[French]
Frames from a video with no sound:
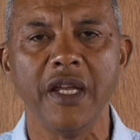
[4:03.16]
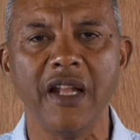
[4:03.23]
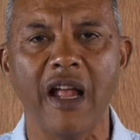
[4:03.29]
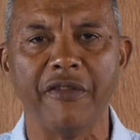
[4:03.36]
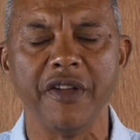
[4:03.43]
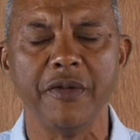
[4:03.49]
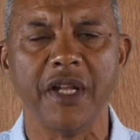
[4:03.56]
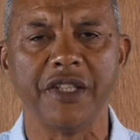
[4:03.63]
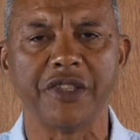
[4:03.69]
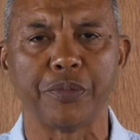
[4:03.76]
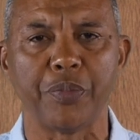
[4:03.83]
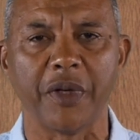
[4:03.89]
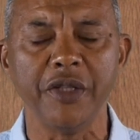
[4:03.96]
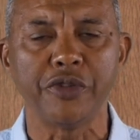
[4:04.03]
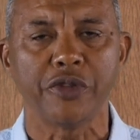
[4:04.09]
et il avait
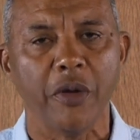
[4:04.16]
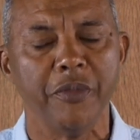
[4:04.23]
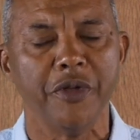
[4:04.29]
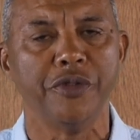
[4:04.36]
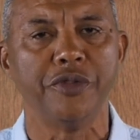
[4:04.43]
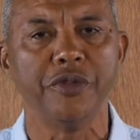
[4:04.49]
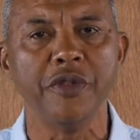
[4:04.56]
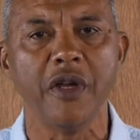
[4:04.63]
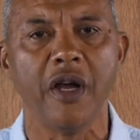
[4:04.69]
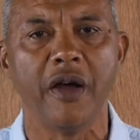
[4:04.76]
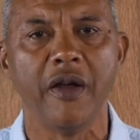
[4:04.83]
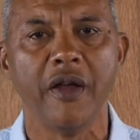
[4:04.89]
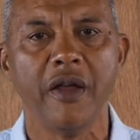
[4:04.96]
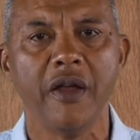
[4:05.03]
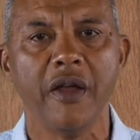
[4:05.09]
l'esprit sans mesure.
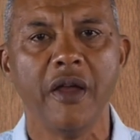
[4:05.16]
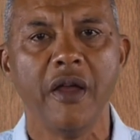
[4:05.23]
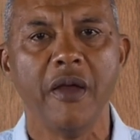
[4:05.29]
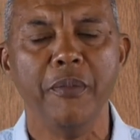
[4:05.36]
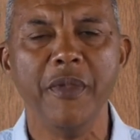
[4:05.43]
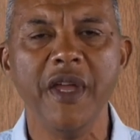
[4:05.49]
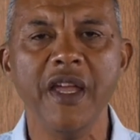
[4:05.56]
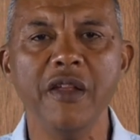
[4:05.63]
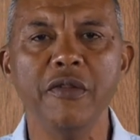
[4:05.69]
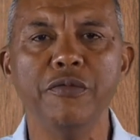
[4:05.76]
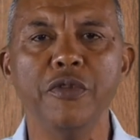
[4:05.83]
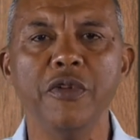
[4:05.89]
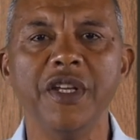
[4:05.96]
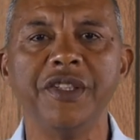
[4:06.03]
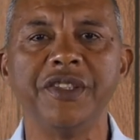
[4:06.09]
Mais il
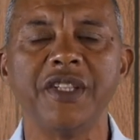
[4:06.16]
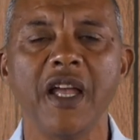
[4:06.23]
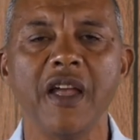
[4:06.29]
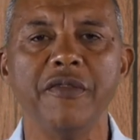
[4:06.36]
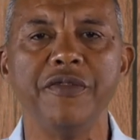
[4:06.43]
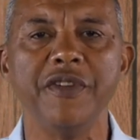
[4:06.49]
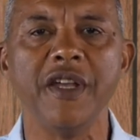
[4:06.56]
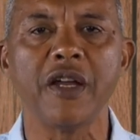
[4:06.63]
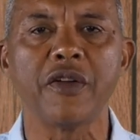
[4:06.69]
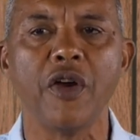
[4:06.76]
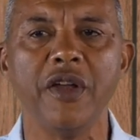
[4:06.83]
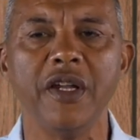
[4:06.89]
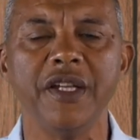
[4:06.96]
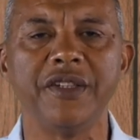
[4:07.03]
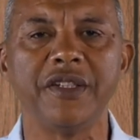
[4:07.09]
voulait servir quand
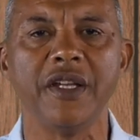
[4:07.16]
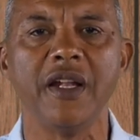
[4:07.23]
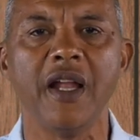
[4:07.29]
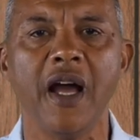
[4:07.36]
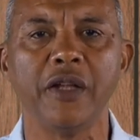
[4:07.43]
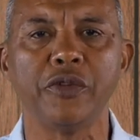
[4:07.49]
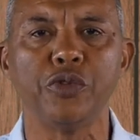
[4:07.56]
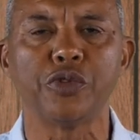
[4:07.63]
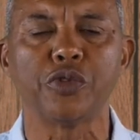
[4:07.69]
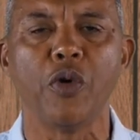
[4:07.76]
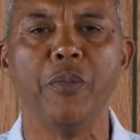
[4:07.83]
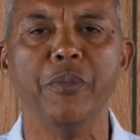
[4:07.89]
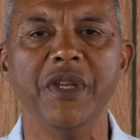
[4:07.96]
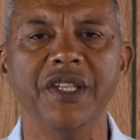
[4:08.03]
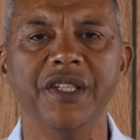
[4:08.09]
il était là, tout
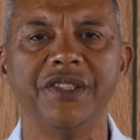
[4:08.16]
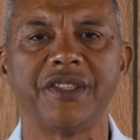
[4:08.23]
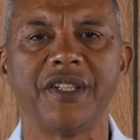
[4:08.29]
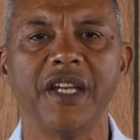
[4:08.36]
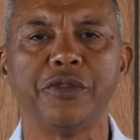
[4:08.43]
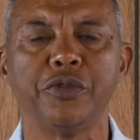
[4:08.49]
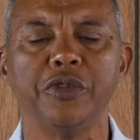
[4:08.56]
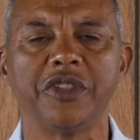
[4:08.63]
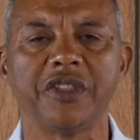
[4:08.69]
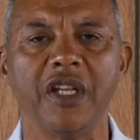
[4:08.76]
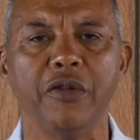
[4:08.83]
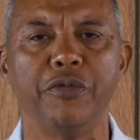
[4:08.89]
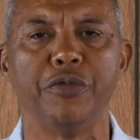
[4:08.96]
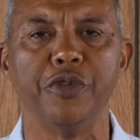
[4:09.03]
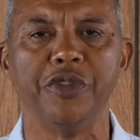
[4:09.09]
son ministère, tout ce
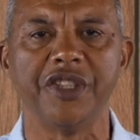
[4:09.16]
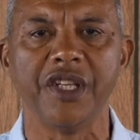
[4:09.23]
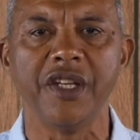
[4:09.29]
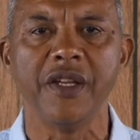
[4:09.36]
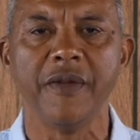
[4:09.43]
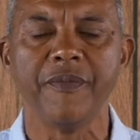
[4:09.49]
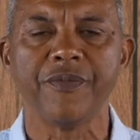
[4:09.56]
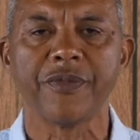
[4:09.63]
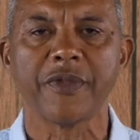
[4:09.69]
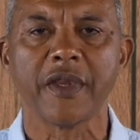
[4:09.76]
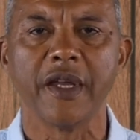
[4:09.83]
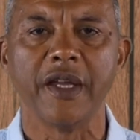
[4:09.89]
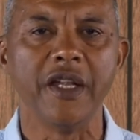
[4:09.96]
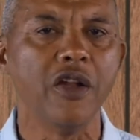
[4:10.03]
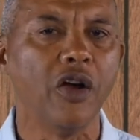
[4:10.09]
qu'il faisait,
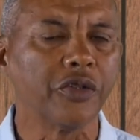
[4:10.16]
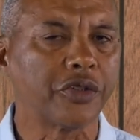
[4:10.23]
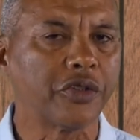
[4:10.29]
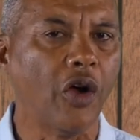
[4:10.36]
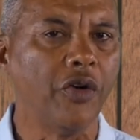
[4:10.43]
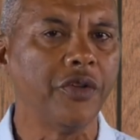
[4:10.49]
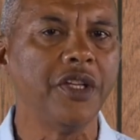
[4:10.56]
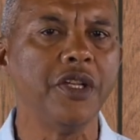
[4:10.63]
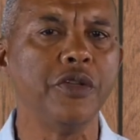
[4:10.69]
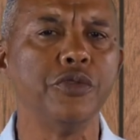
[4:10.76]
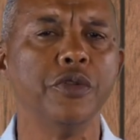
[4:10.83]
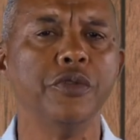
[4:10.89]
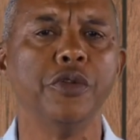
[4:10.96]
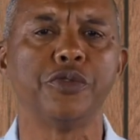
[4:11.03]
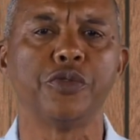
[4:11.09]
il entendait
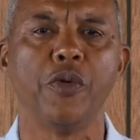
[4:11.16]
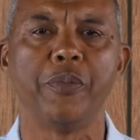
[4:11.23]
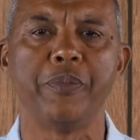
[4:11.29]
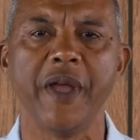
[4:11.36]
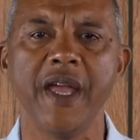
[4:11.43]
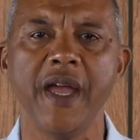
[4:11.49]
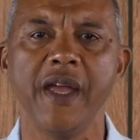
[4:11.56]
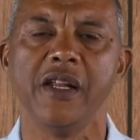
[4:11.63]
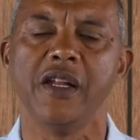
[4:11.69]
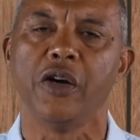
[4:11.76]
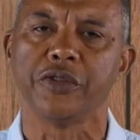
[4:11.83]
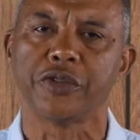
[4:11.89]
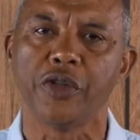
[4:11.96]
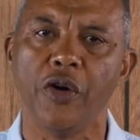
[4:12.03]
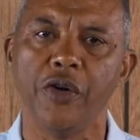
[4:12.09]
de son Père, il
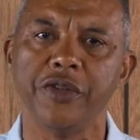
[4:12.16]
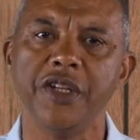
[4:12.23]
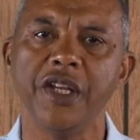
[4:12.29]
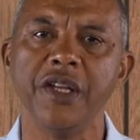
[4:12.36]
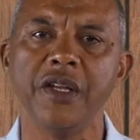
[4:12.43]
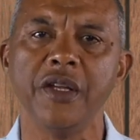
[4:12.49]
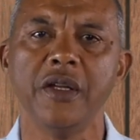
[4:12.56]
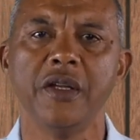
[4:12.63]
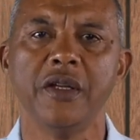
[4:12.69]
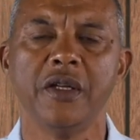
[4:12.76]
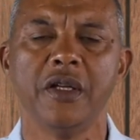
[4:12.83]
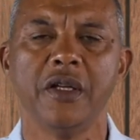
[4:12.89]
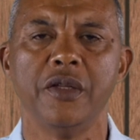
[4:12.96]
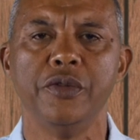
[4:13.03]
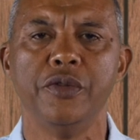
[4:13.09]
entendait
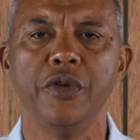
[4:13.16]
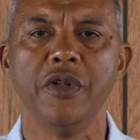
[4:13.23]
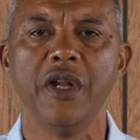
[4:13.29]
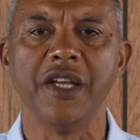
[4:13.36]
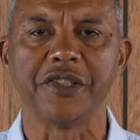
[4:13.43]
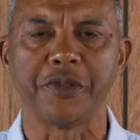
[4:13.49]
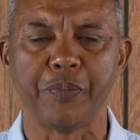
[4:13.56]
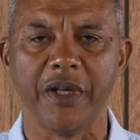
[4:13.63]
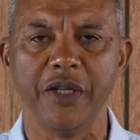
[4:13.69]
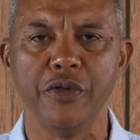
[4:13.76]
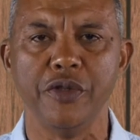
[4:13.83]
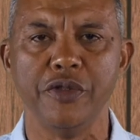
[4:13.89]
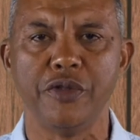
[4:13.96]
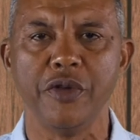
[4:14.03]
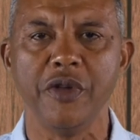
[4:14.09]
de l'Esprit
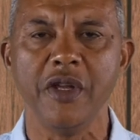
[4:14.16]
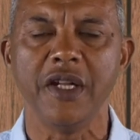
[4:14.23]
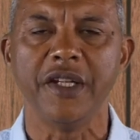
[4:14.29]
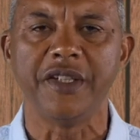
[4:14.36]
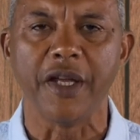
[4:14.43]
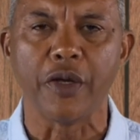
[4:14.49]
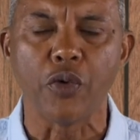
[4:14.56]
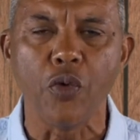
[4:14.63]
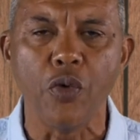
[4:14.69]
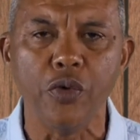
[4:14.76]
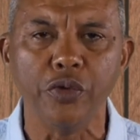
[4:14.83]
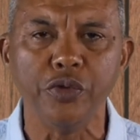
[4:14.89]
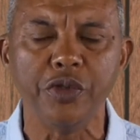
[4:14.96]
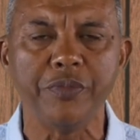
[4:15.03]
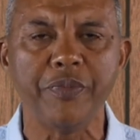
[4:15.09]
de Dieu, il était
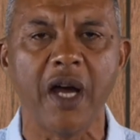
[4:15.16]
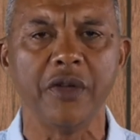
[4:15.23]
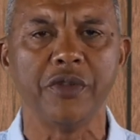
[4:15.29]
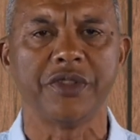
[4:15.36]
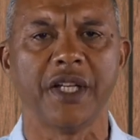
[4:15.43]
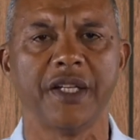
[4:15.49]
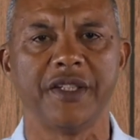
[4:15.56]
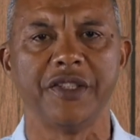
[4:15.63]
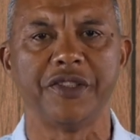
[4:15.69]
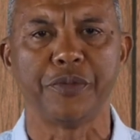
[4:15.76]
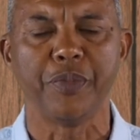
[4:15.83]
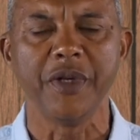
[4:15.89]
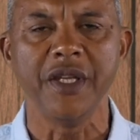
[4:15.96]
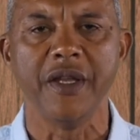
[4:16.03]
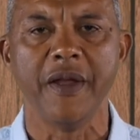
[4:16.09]
conduit par le
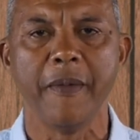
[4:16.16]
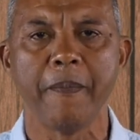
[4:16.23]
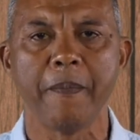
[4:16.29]
Saint-Esprit.